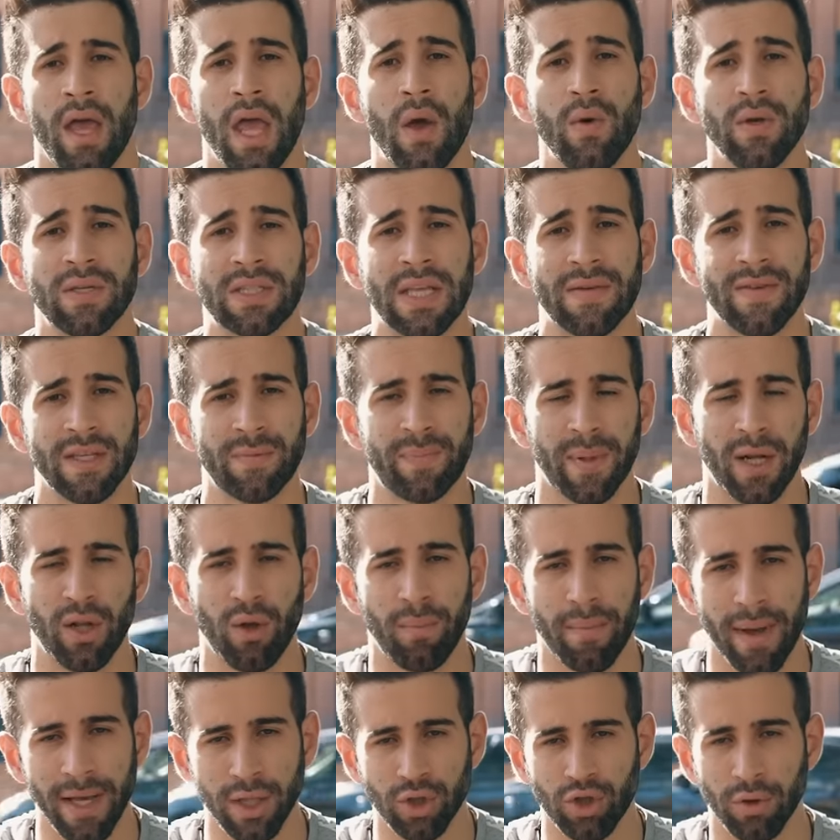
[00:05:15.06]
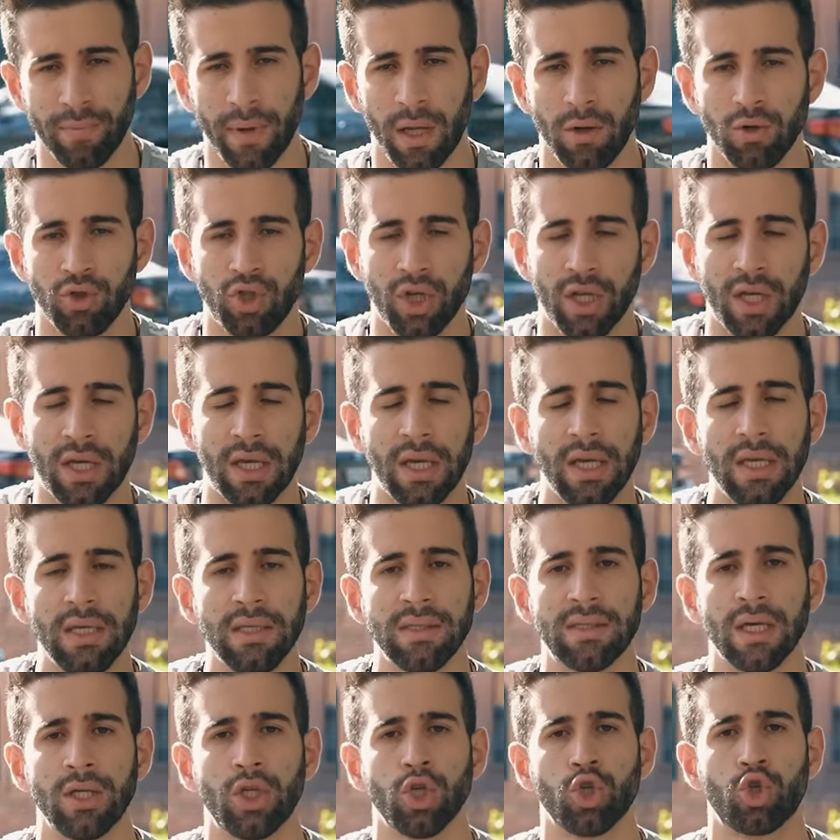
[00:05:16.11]
Eu estava esperando mais ou menos de
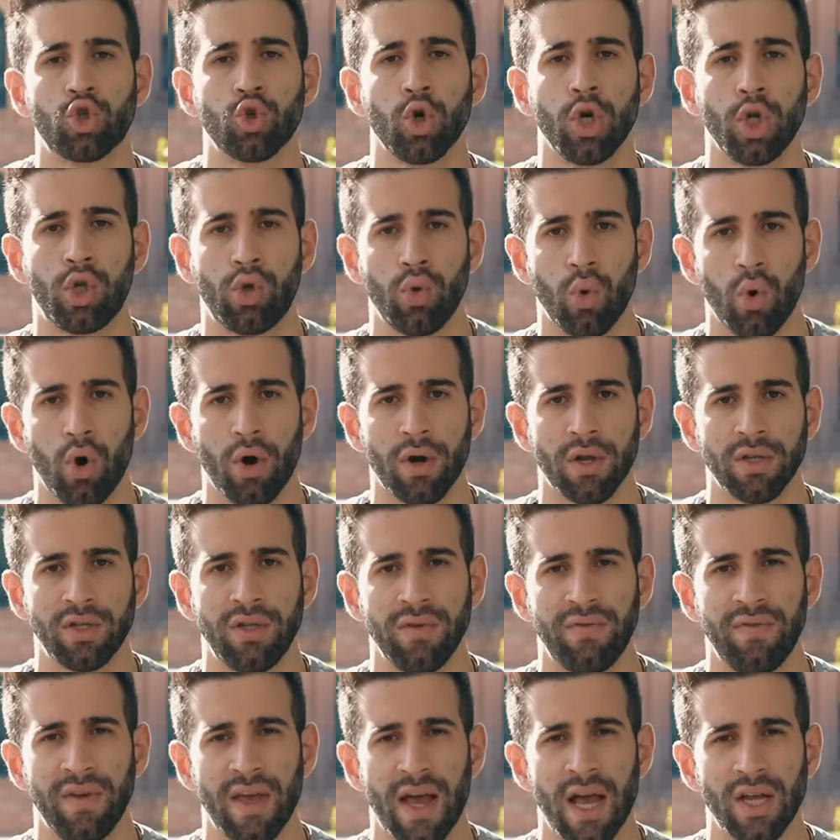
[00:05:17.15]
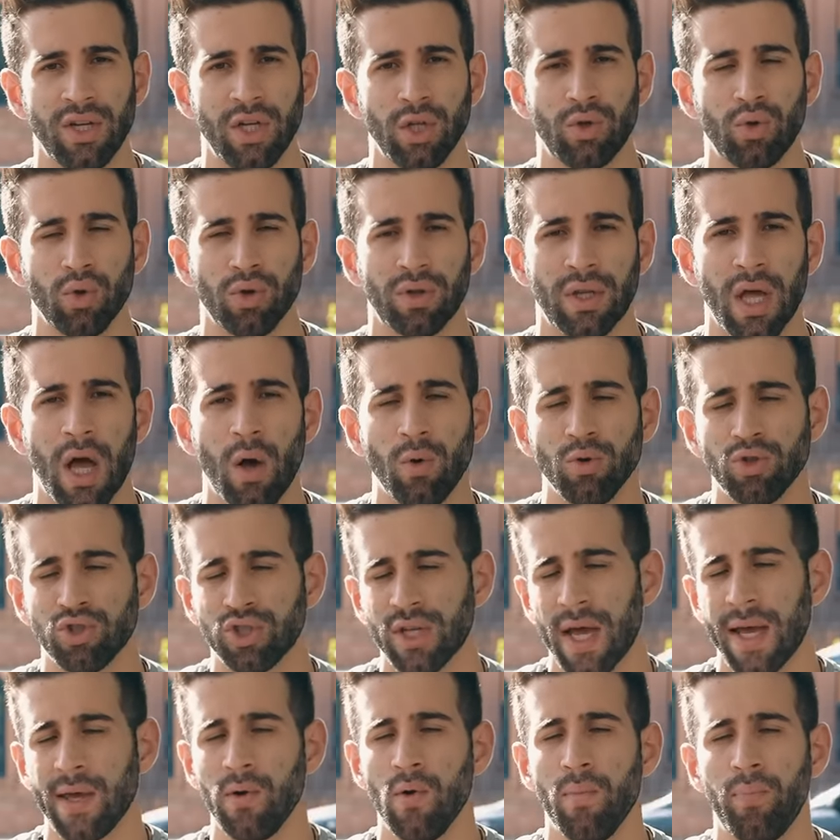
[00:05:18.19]
15 a 18 horas de viagem total,
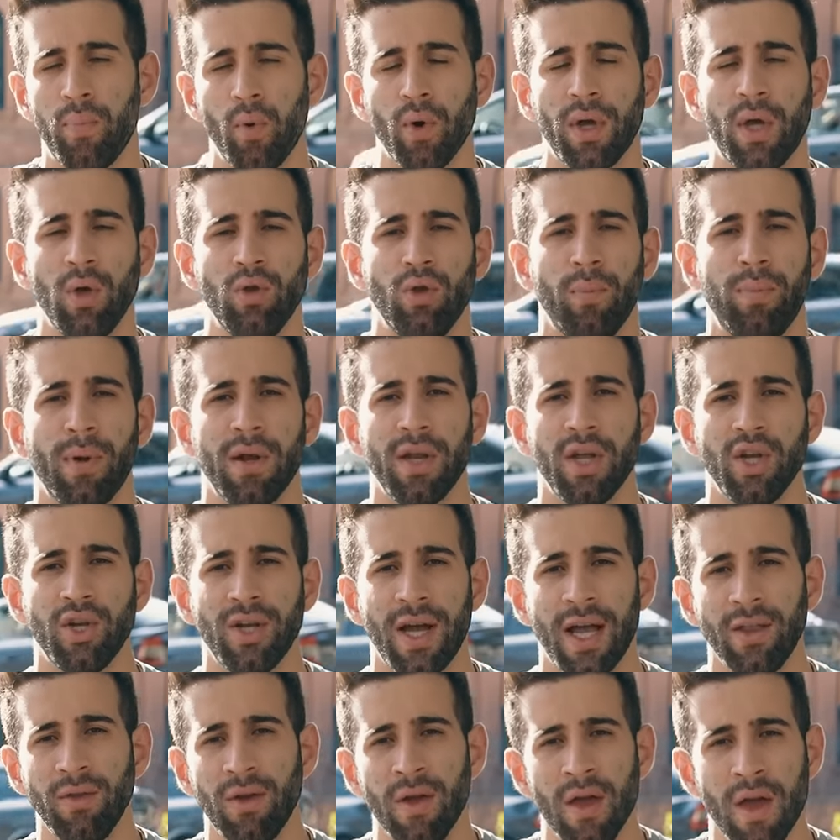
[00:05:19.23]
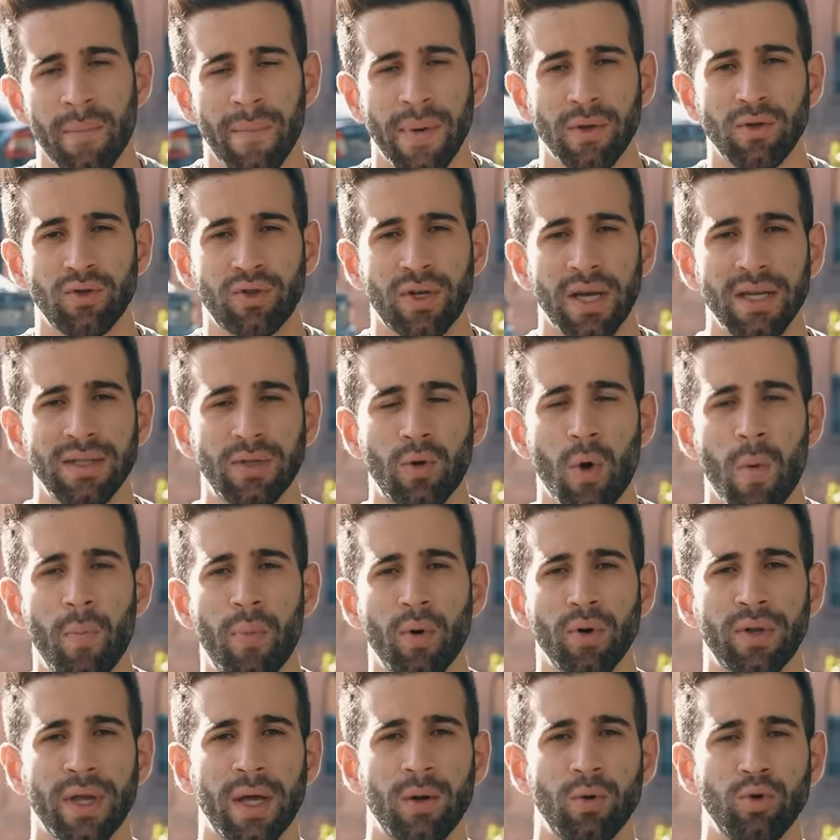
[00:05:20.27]
saiu um pouquinho do planejado, mas os cães se
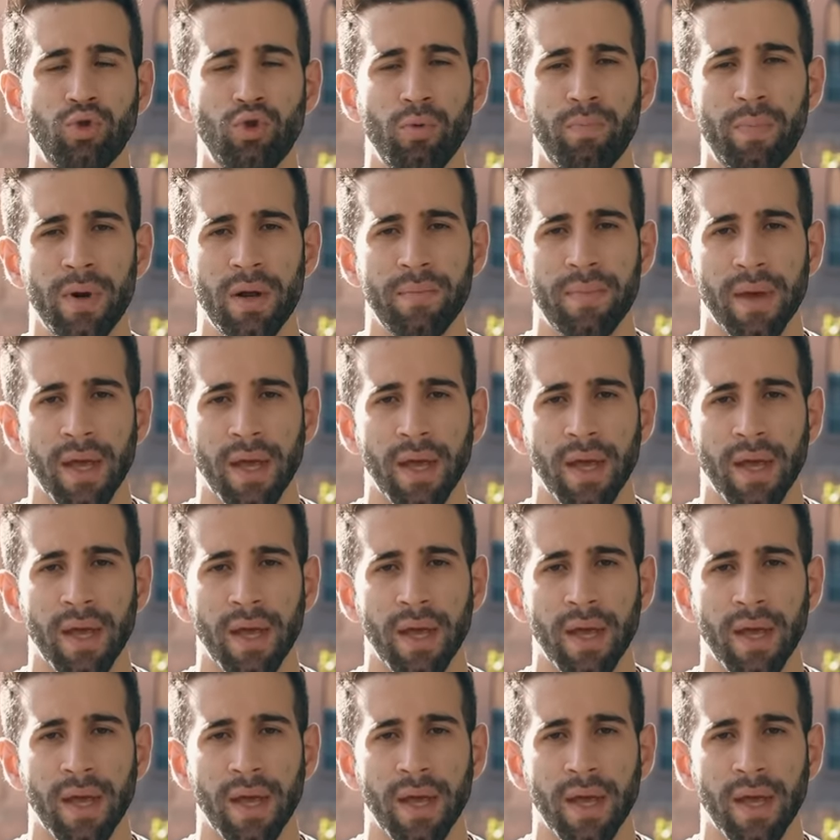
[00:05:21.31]
comportaram super